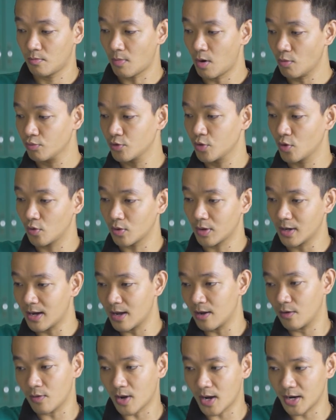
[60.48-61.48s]
móc vô để
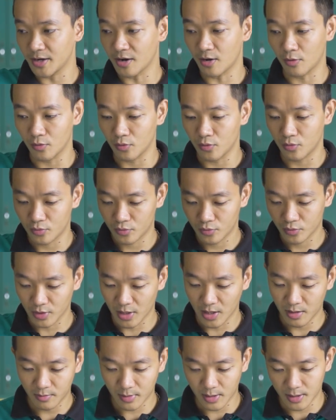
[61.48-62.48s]
đeo hai đầu
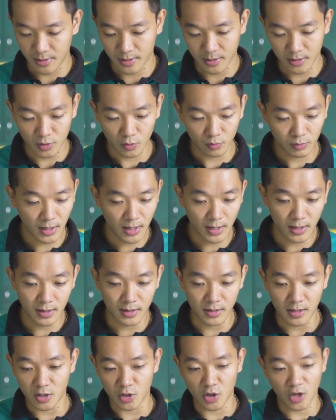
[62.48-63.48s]
để mà chúng ta
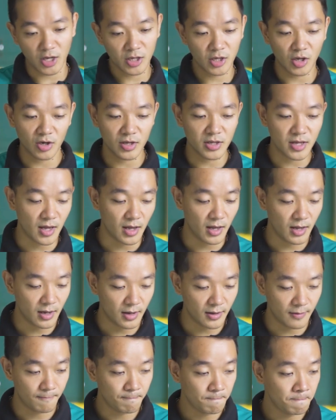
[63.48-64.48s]
di chuyển cho nó dễ
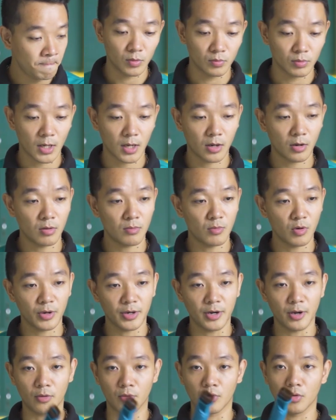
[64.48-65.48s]
ha chúng ta có một
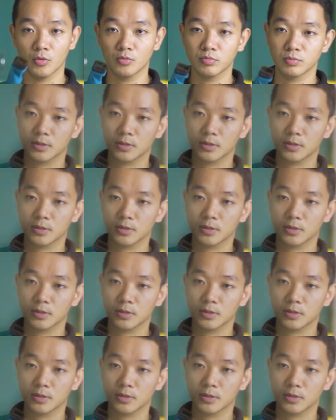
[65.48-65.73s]
cái đầu hút